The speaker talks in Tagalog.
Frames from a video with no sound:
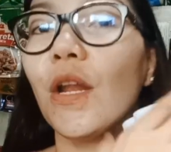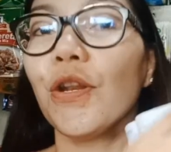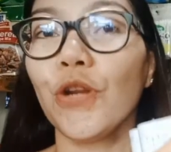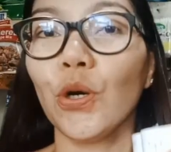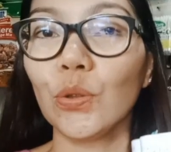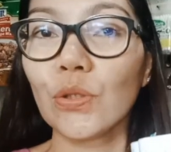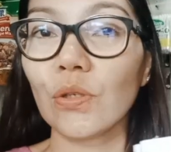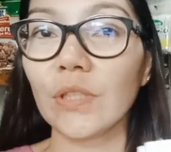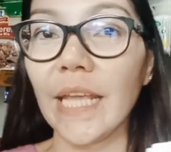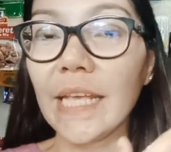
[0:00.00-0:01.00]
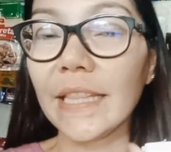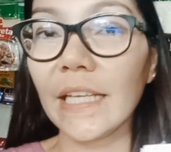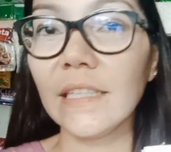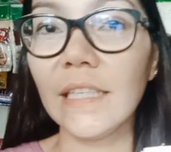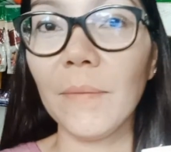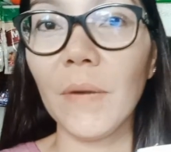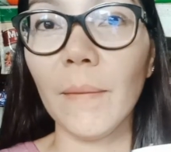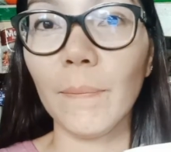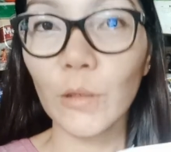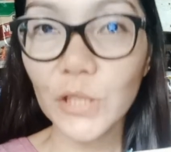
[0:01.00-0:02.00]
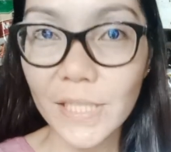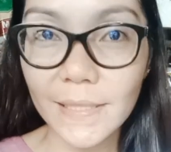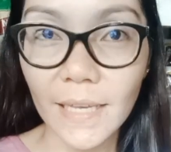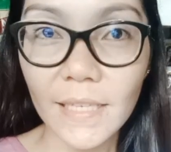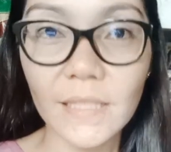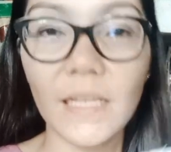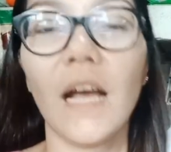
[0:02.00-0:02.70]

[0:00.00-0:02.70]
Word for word: notes or detailed na mga purchases